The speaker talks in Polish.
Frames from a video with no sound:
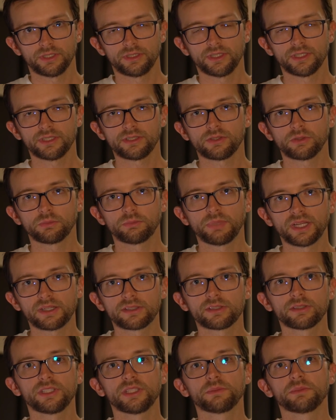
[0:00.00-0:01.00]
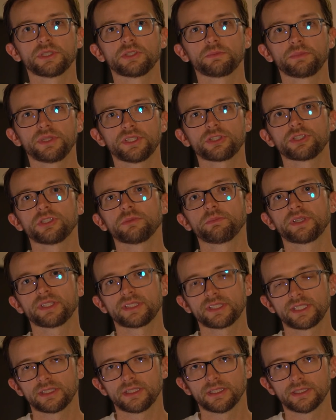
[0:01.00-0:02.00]
Jest to bardzo niebezpieczny
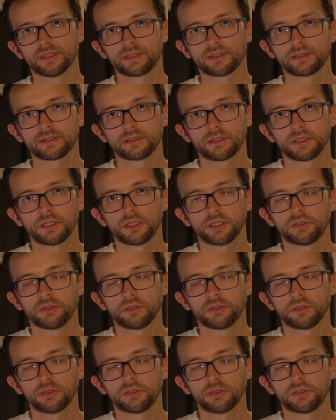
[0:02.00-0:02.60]
precedens,